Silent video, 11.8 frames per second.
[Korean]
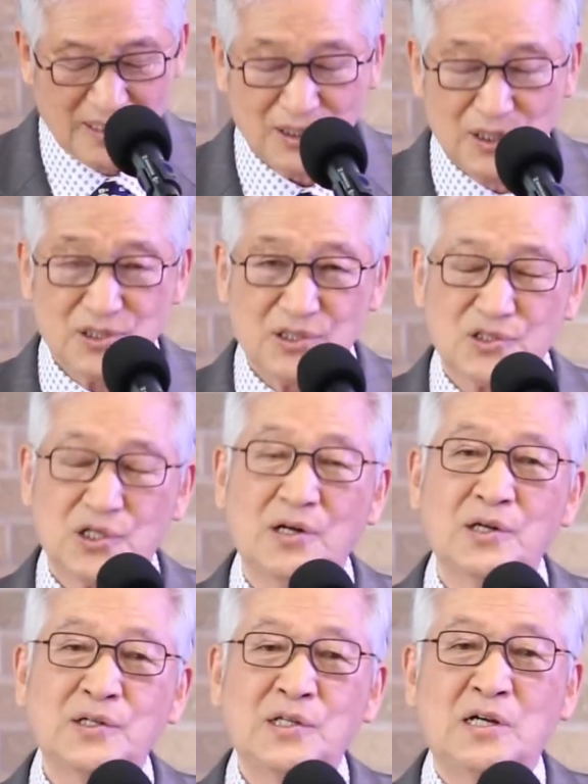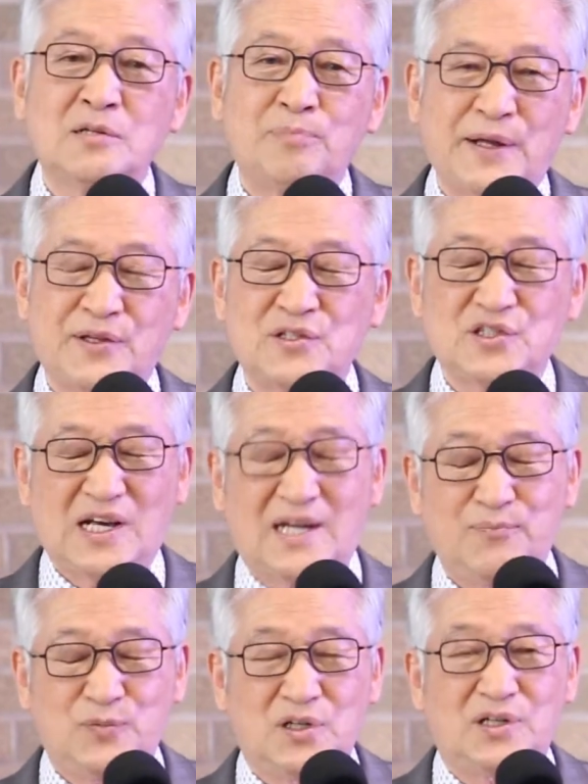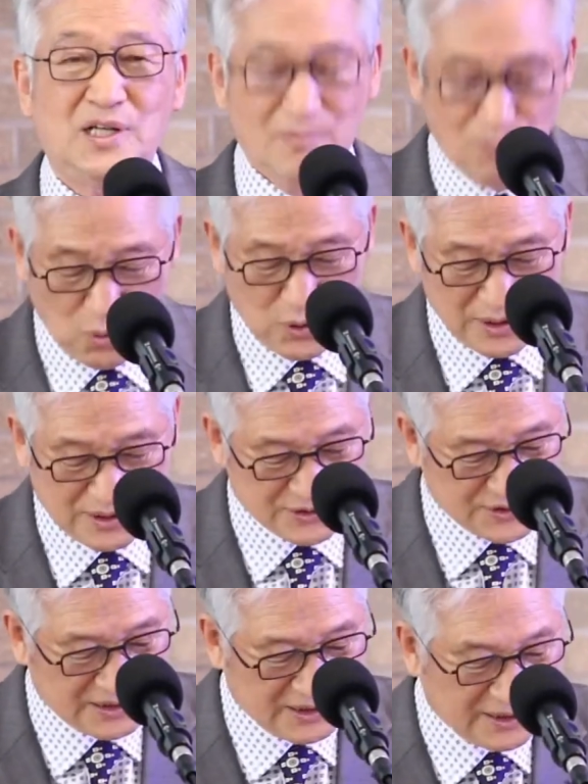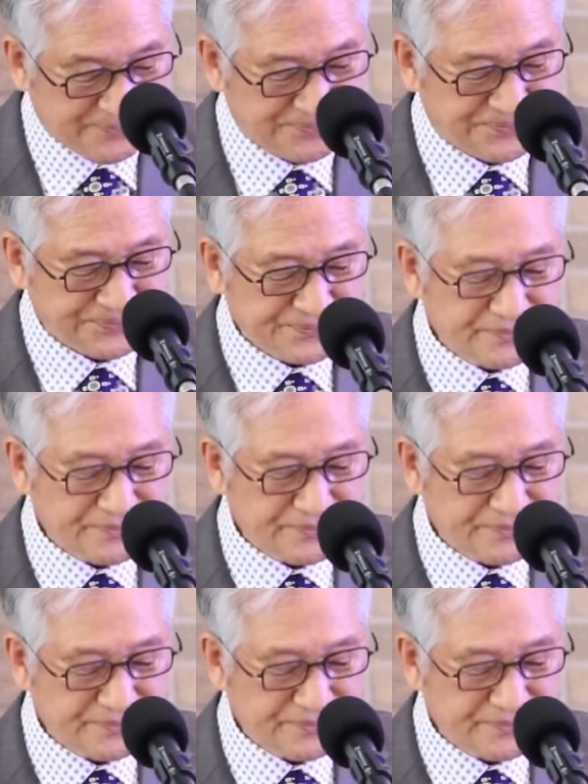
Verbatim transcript: 그래서 성령 받은 사람들이 모여서